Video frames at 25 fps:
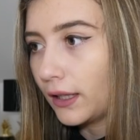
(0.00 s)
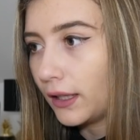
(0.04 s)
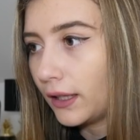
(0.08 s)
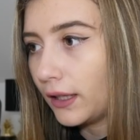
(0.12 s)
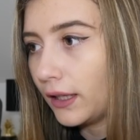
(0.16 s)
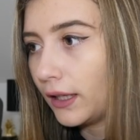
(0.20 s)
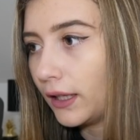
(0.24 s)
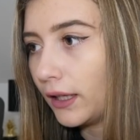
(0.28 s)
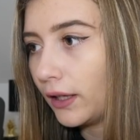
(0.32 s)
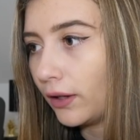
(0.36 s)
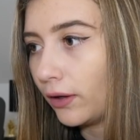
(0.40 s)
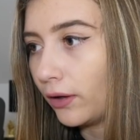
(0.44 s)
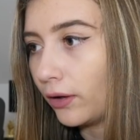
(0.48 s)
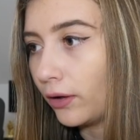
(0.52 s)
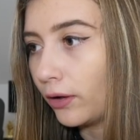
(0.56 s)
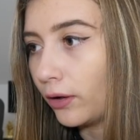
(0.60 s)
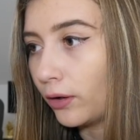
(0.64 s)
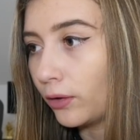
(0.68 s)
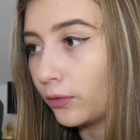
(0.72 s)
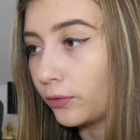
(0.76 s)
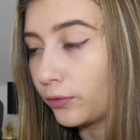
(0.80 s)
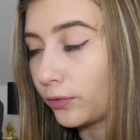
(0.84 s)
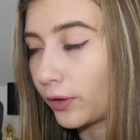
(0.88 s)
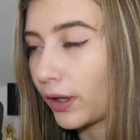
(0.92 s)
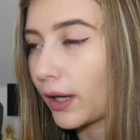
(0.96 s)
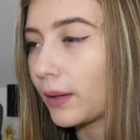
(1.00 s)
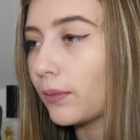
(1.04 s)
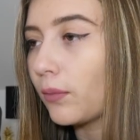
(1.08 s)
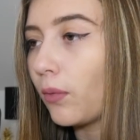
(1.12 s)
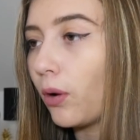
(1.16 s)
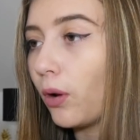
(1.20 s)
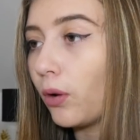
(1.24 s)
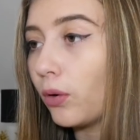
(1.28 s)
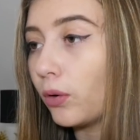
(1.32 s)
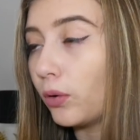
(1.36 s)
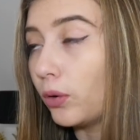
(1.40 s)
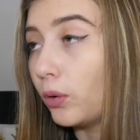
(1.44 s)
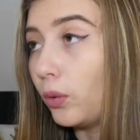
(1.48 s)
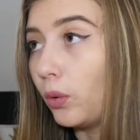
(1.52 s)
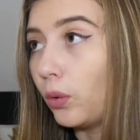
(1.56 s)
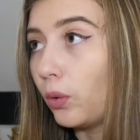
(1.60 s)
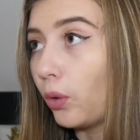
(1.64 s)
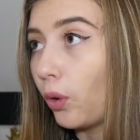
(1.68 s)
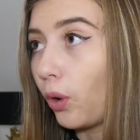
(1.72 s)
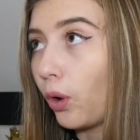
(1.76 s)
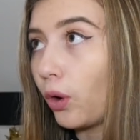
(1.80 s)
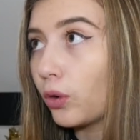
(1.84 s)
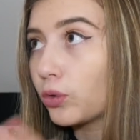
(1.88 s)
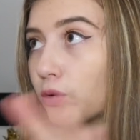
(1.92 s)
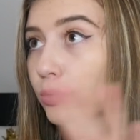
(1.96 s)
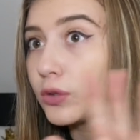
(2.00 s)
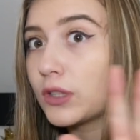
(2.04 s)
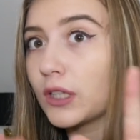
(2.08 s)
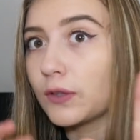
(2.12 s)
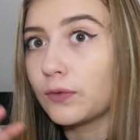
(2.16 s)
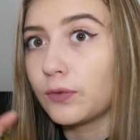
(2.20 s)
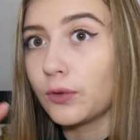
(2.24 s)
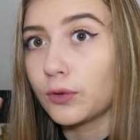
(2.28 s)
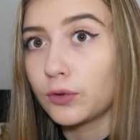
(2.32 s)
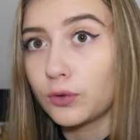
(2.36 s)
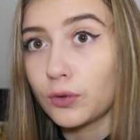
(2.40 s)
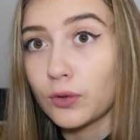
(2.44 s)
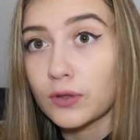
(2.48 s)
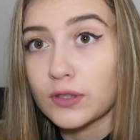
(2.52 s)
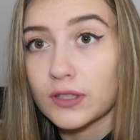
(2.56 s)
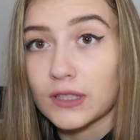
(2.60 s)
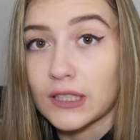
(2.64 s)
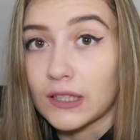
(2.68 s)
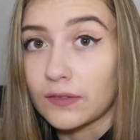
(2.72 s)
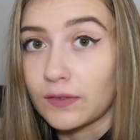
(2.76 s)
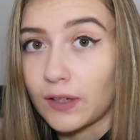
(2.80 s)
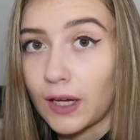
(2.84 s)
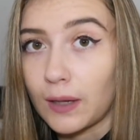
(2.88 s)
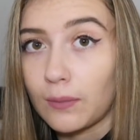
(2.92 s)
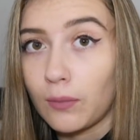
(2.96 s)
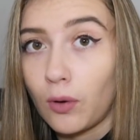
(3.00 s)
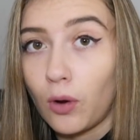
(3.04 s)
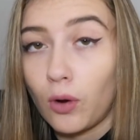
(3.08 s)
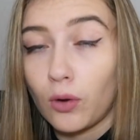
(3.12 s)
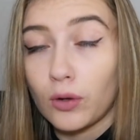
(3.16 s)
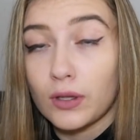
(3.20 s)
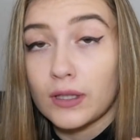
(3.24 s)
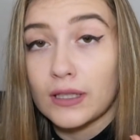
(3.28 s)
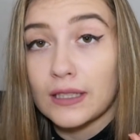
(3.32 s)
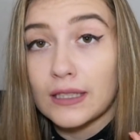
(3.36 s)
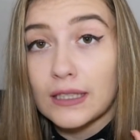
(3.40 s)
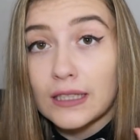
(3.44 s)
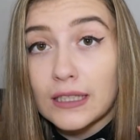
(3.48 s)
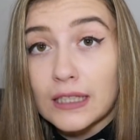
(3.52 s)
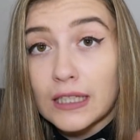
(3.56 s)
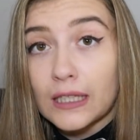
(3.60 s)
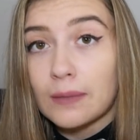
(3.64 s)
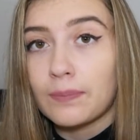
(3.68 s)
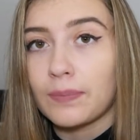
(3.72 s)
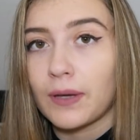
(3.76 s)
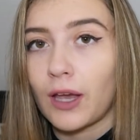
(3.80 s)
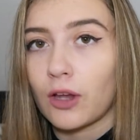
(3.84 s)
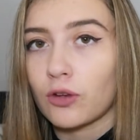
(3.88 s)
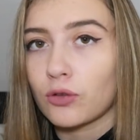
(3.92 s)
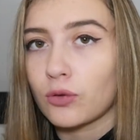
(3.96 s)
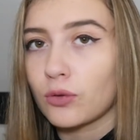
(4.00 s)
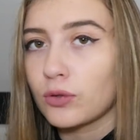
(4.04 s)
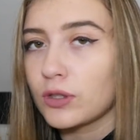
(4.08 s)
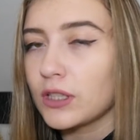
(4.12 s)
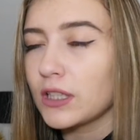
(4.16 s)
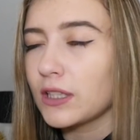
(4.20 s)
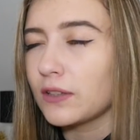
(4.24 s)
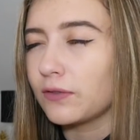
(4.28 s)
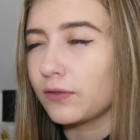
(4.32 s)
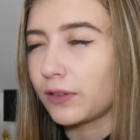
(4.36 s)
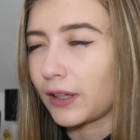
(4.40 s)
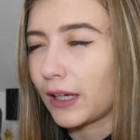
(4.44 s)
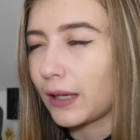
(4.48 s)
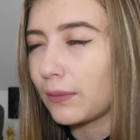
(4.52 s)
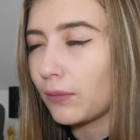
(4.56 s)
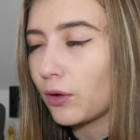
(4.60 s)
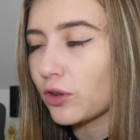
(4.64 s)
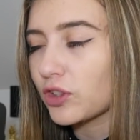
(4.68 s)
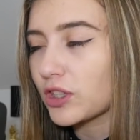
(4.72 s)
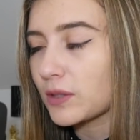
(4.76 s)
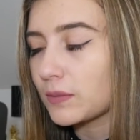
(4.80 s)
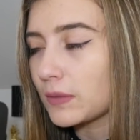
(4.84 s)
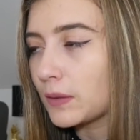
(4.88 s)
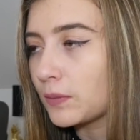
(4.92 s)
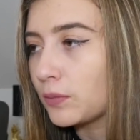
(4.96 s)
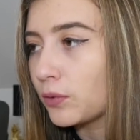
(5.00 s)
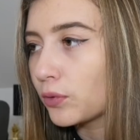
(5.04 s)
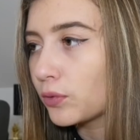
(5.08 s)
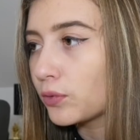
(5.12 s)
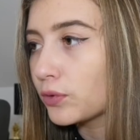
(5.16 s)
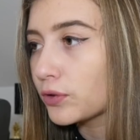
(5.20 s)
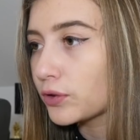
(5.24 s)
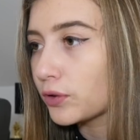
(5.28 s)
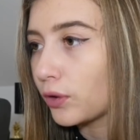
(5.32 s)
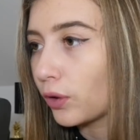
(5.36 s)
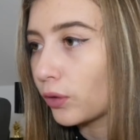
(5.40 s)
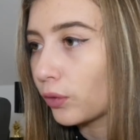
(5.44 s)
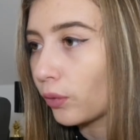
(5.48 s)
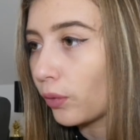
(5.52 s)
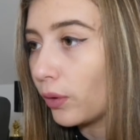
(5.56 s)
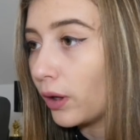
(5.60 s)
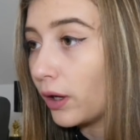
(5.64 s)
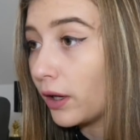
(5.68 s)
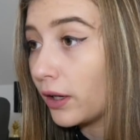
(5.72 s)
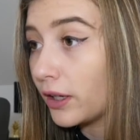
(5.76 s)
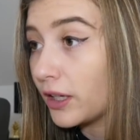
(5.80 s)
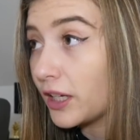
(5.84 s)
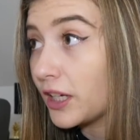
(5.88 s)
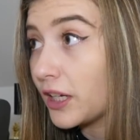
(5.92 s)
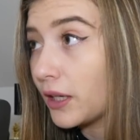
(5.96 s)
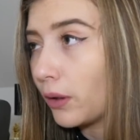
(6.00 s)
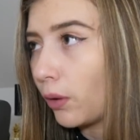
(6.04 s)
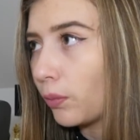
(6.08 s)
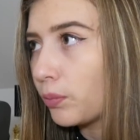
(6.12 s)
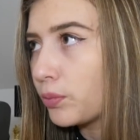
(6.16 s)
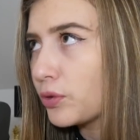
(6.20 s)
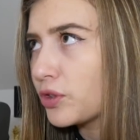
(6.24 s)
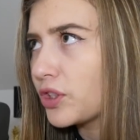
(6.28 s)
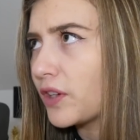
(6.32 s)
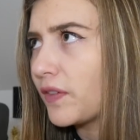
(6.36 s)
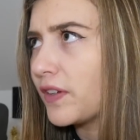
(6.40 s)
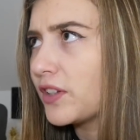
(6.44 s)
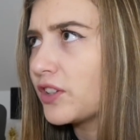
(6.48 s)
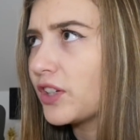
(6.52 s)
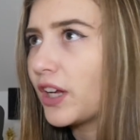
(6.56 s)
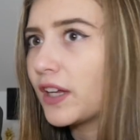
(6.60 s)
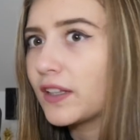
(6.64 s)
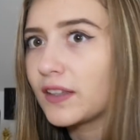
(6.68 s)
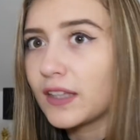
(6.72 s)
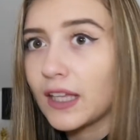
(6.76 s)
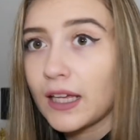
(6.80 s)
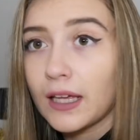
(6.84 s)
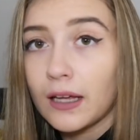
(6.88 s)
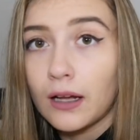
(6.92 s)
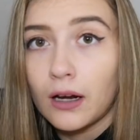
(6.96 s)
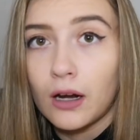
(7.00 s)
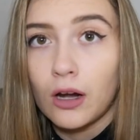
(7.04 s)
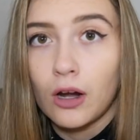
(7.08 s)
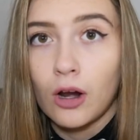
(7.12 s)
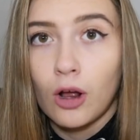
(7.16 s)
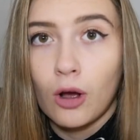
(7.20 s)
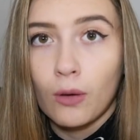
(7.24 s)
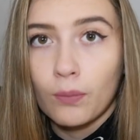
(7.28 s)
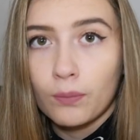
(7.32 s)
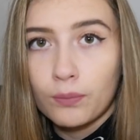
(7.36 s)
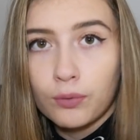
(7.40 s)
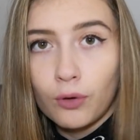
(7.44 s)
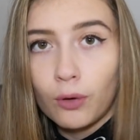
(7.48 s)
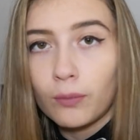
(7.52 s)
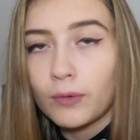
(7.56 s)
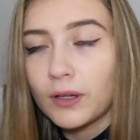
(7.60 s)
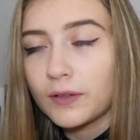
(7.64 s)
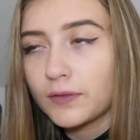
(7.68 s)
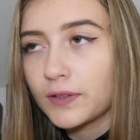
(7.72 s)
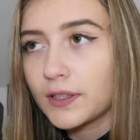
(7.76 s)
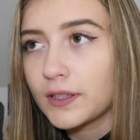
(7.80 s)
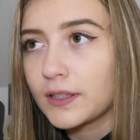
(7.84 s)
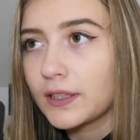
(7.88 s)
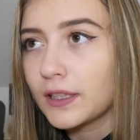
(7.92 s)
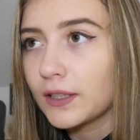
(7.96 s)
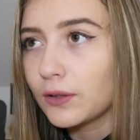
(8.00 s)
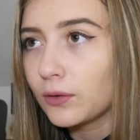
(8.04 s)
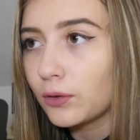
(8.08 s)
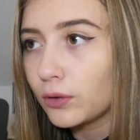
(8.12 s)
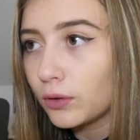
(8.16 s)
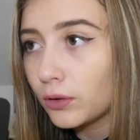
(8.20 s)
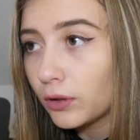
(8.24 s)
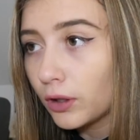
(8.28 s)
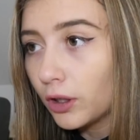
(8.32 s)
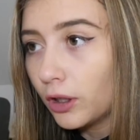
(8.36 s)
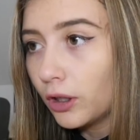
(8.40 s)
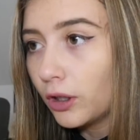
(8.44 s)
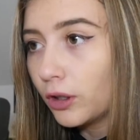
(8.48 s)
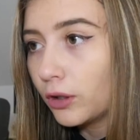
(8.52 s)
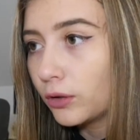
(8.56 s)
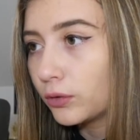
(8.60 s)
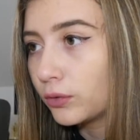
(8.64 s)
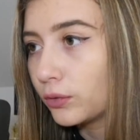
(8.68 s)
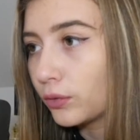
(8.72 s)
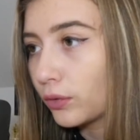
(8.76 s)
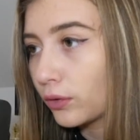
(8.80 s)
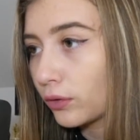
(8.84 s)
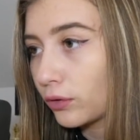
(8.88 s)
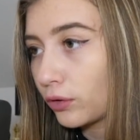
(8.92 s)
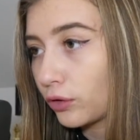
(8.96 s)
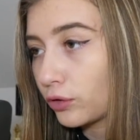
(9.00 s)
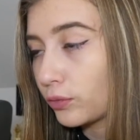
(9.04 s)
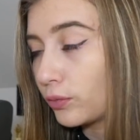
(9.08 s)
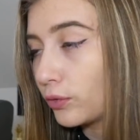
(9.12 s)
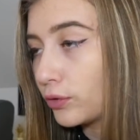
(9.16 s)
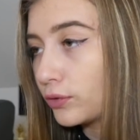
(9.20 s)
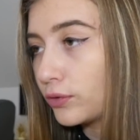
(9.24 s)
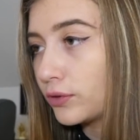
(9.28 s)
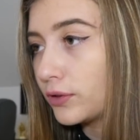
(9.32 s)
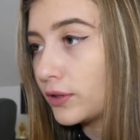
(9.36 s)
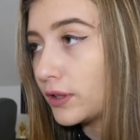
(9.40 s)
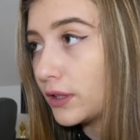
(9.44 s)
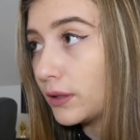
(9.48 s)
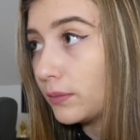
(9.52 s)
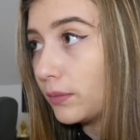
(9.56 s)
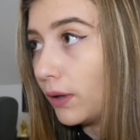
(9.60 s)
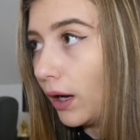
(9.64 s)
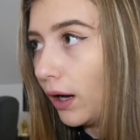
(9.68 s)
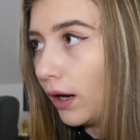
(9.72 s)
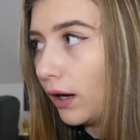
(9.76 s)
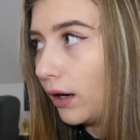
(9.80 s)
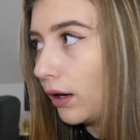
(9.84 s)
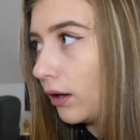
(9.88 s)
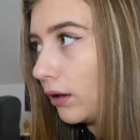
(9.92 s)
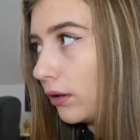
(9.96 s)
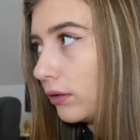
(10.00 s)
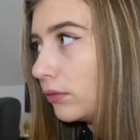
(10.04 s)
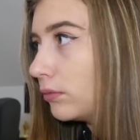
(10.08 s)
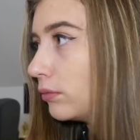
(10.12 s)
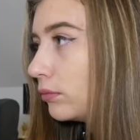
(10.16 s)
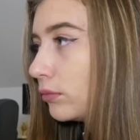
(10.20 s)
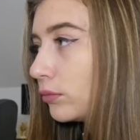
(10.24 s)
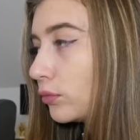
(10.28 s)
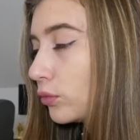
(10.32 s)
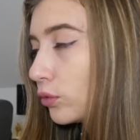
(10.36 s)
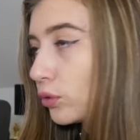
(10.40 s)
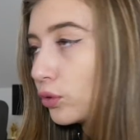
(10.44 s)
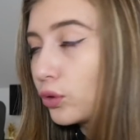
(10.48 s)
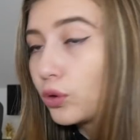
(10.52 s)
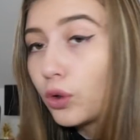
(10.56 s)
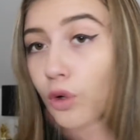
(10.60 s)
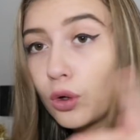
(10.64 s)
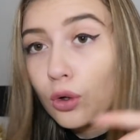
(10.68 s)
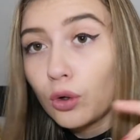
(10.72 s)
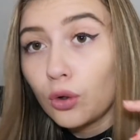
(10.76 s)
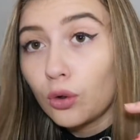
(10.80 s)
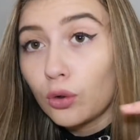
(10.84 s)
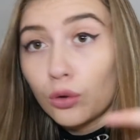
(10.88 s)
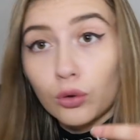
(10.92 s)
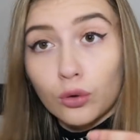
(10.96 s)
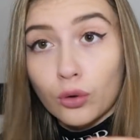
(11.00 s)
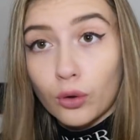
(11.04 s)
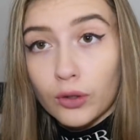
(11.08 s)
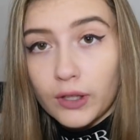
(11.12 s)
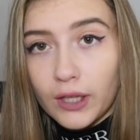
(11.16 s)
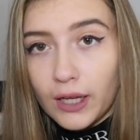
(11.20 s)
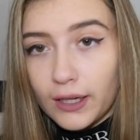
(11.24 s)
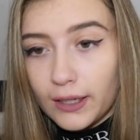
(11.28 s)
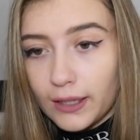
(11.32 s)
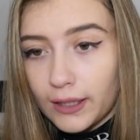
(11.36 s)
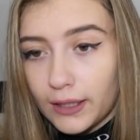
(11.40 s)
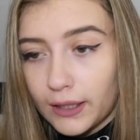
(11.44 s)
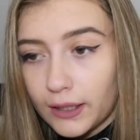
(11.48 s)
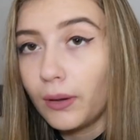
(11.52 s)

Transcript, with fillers: Et vraiment, le rendu des photos, c'était vraiment hyper joli. Vraiment, j'aimais beaucoup cet endroit. Et en plus, j'avais déjà été pour mes vidéos. Donc je me suis dit, bah, go, go y aller.